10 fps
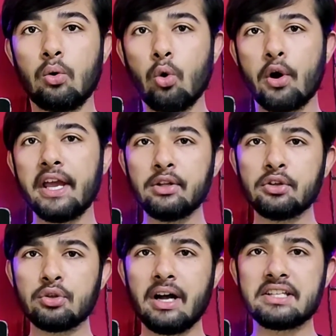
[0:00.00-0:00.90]
ओके okay,
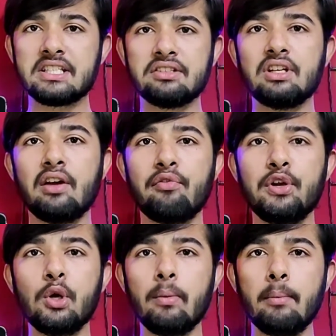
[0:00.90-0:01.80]
दोस्तों आज की इस
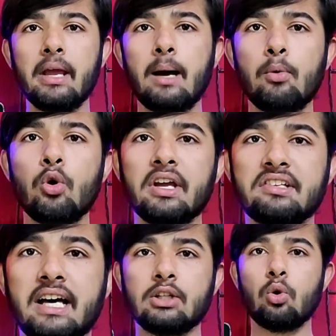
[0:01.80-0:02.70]
वीडियो में मैं आप लोगों के
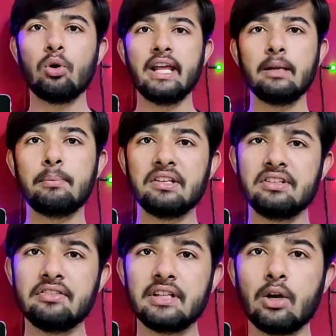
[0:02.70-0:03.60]
साथ ऑनलाइन
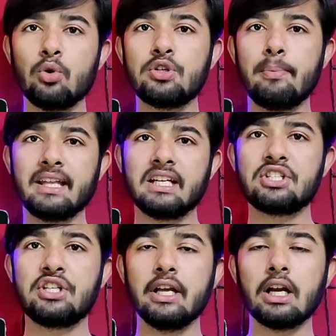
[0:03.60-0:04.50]
बिजनेस के कुछ मेथड
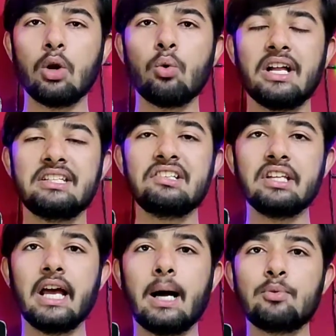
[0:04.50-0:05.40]
शेयर करूंगा
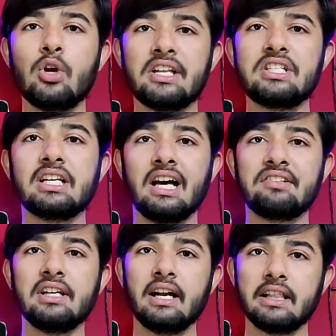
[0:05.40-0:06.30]
जिससे आप जो अच्छी
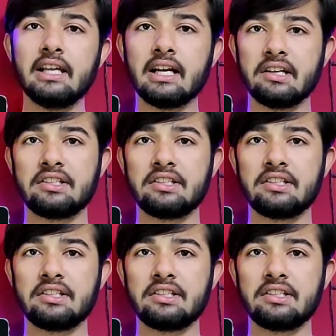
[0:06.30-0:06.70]
खासी अर्निंग कर